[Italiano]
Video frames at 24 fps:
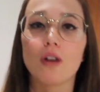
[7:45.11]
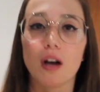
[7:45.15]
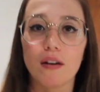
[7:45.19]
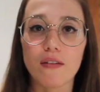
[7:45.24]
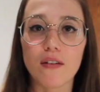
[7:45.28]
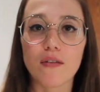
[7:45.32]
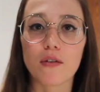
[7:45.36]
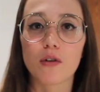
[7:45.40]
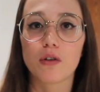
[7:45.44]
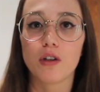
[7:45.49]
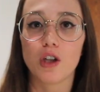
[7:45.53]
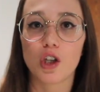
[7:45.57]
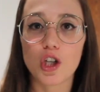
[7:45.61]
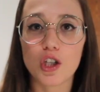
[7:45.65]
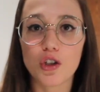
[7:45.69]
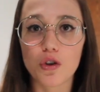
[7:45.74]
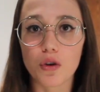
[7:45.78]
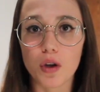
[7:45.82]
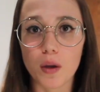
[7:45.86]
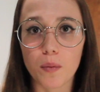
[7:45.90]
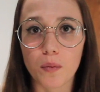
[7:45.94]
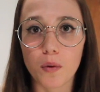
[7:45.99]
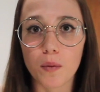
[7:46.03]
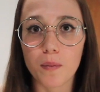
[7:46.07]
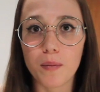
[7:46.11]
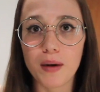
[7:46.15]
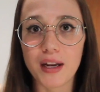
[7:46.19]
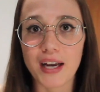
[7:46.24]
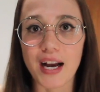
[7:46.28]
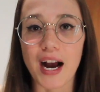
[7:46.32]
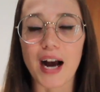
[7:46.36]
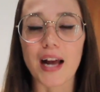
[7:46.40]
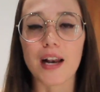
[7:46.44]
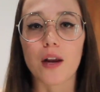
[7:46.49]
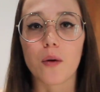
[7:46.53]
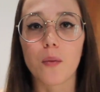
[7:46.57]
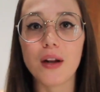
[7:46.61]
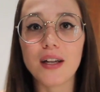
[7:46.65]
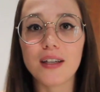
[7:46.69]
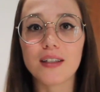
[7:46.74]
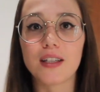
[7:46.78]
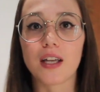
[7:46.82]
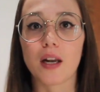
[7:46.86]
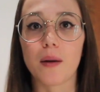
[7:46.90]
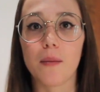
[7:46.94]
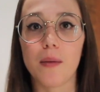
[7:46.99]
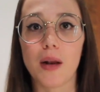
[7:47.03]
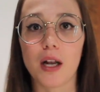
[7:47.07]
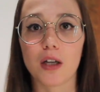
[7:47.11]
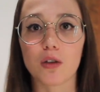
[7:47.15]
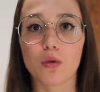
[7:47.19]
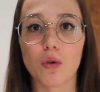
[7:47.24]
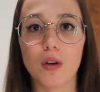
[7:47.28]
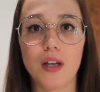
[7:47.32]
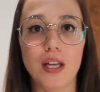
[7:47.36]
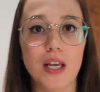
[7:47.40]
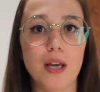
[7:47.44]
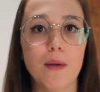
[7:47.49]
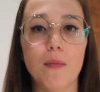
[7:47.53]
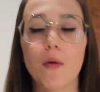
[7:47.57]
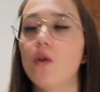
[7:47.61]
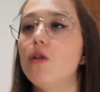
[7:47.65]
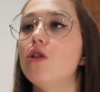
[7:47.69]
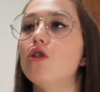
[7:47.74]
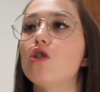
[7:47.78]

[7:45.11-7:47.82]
avevano deciso di pubblicare quel determinato libro,